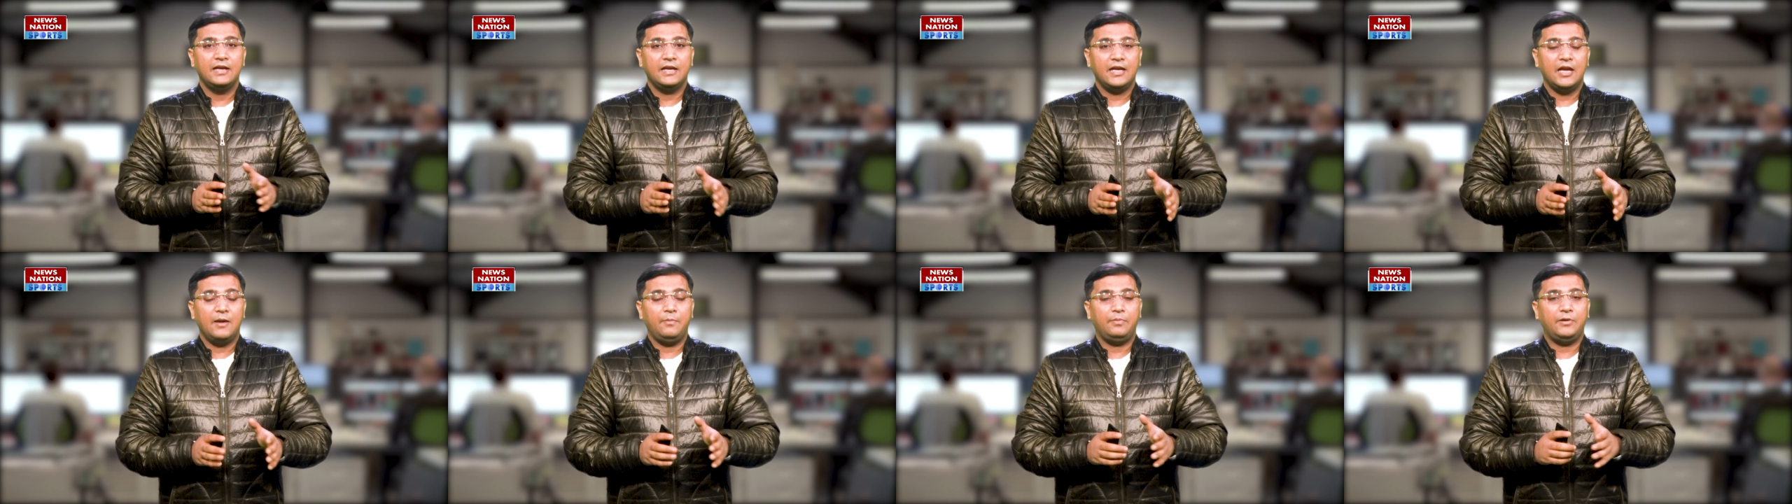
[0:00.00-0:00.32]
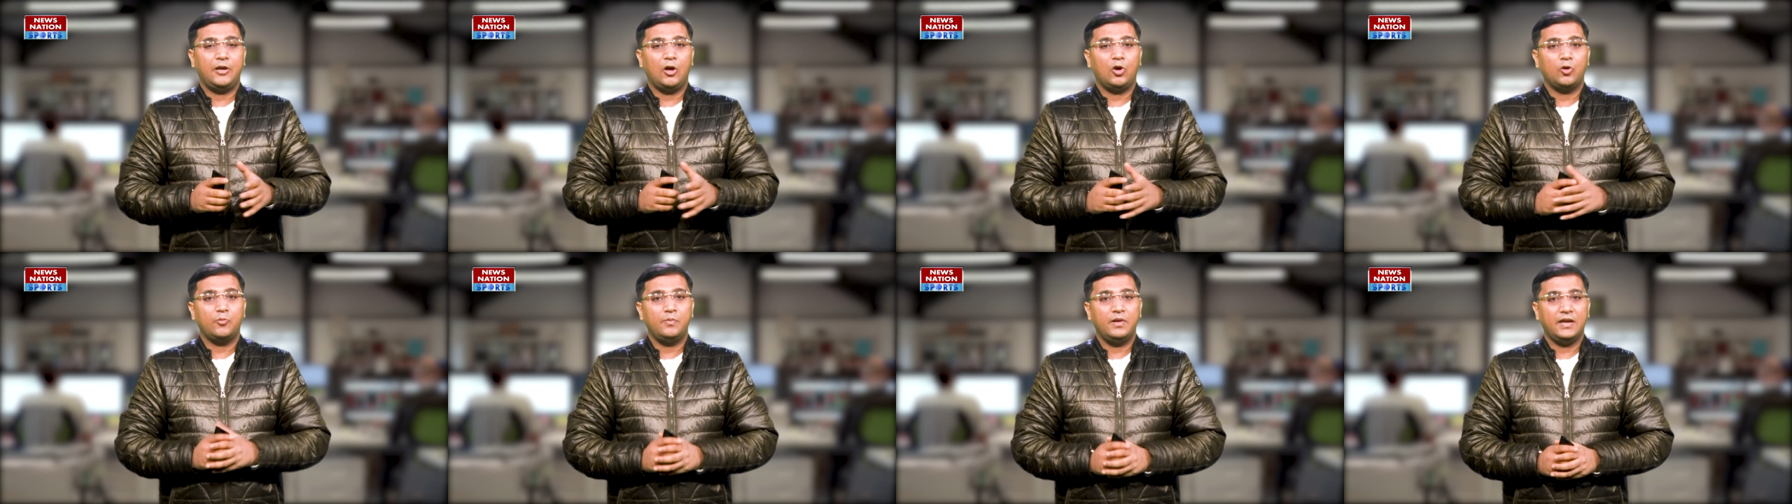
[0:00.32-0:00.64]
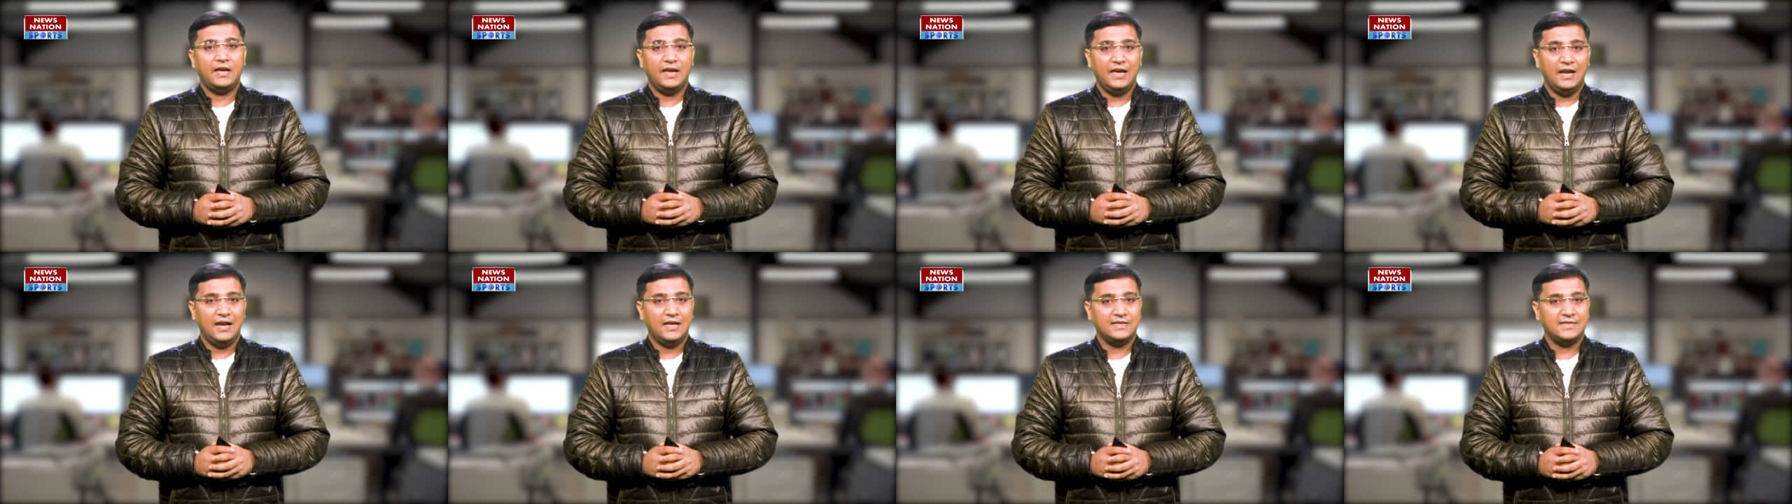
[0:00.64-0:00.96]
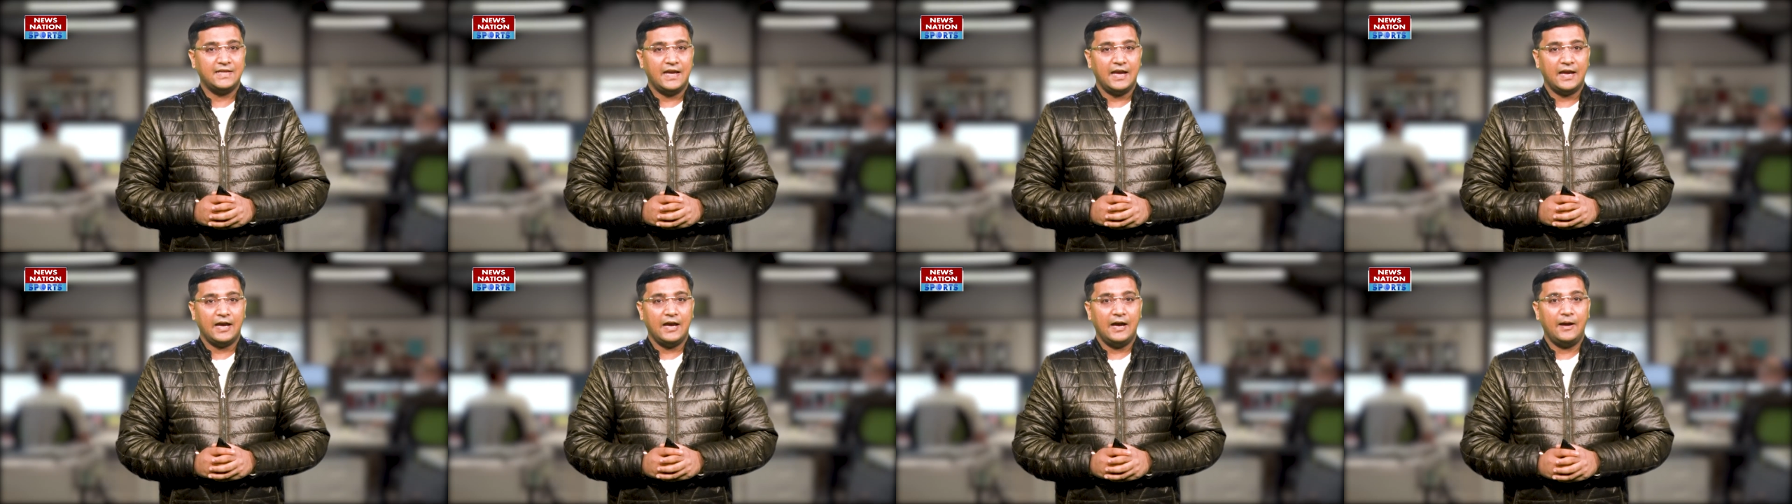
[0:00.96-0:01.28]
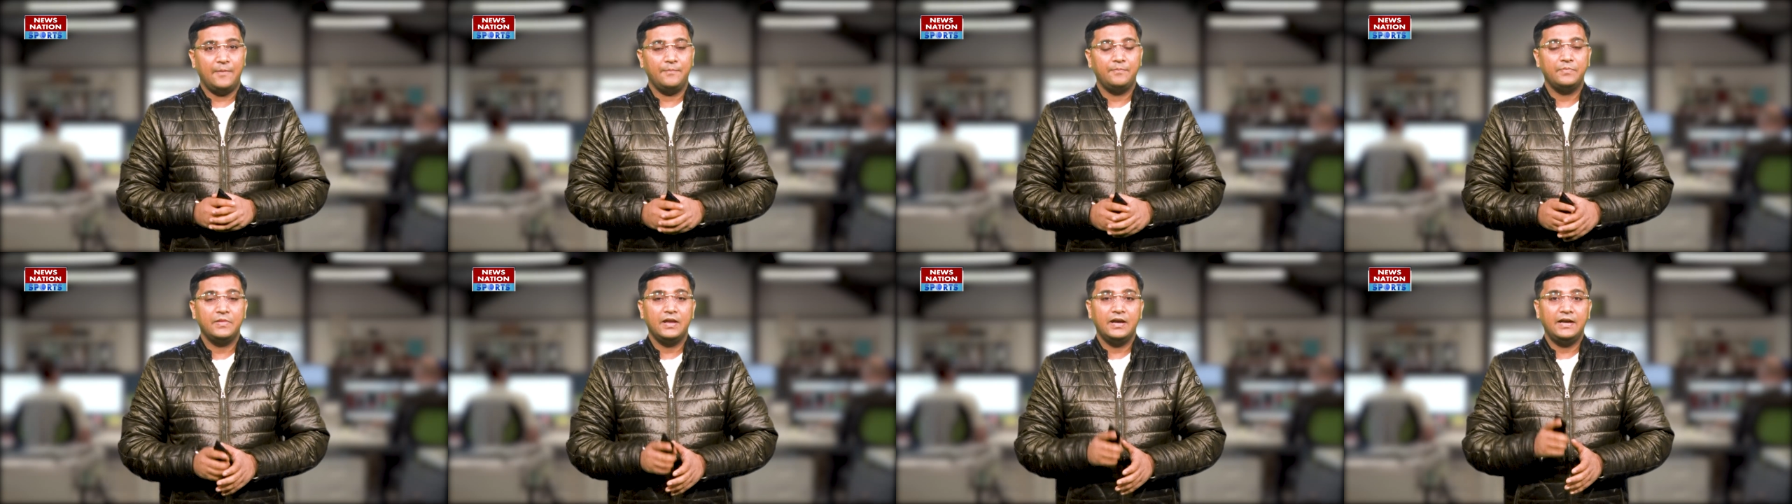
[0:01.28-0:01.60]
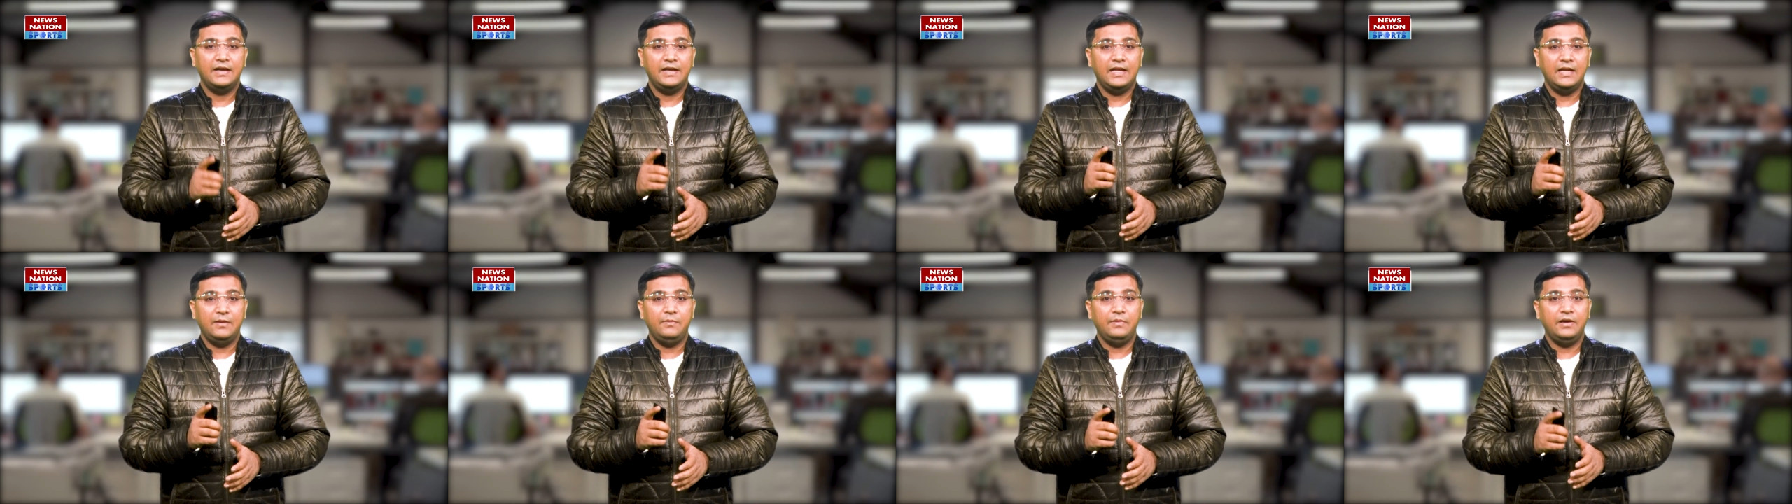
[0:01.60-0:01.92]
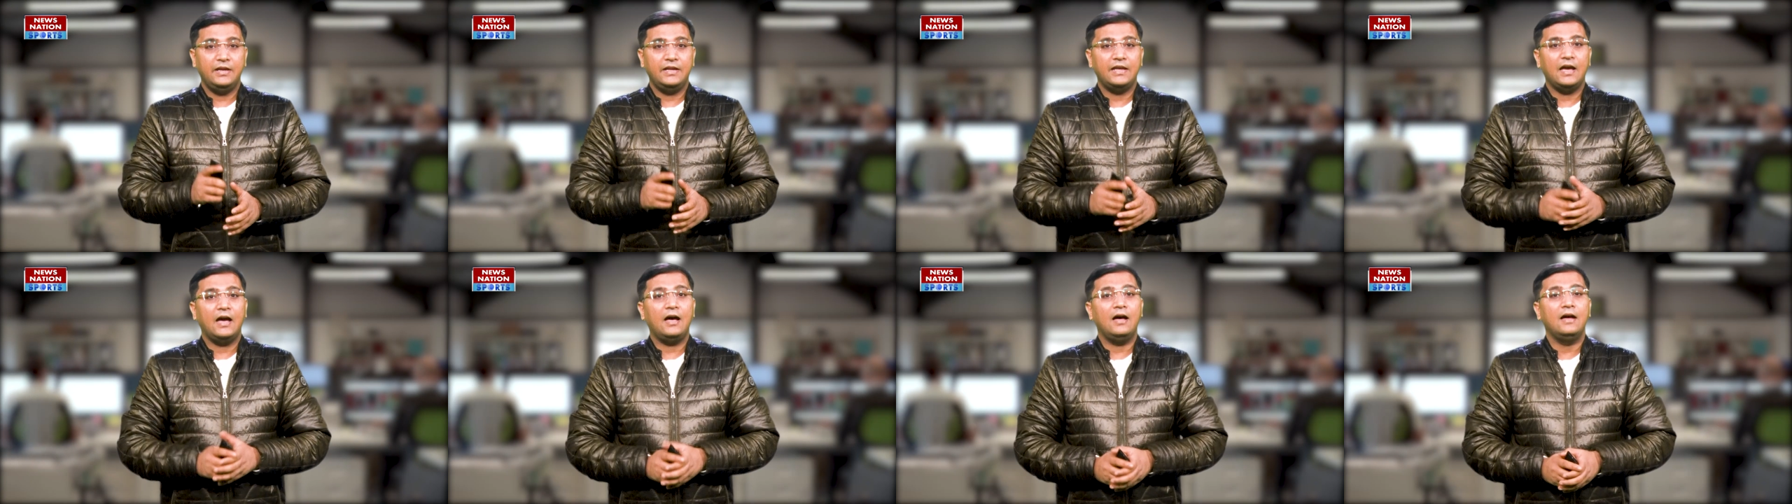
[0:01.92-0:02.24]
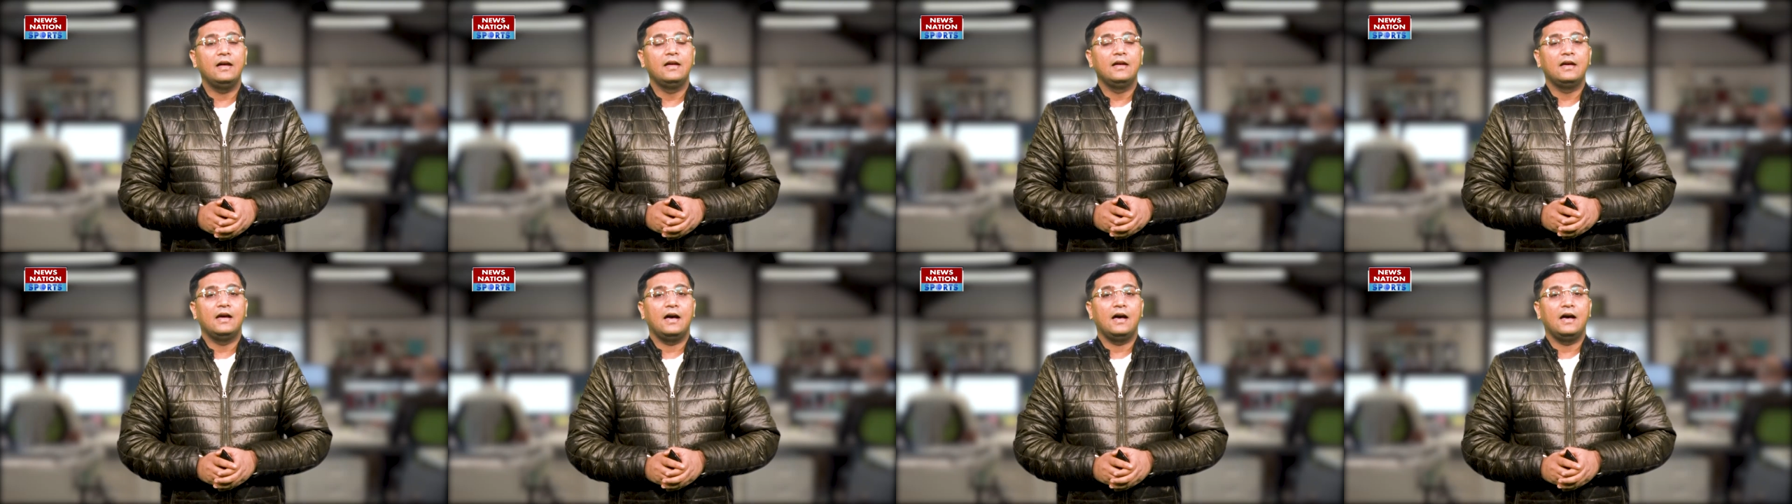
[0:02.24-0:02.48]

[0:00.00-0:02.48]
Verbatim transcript: केपटाउन में खेला जाएगा टीम इंडिया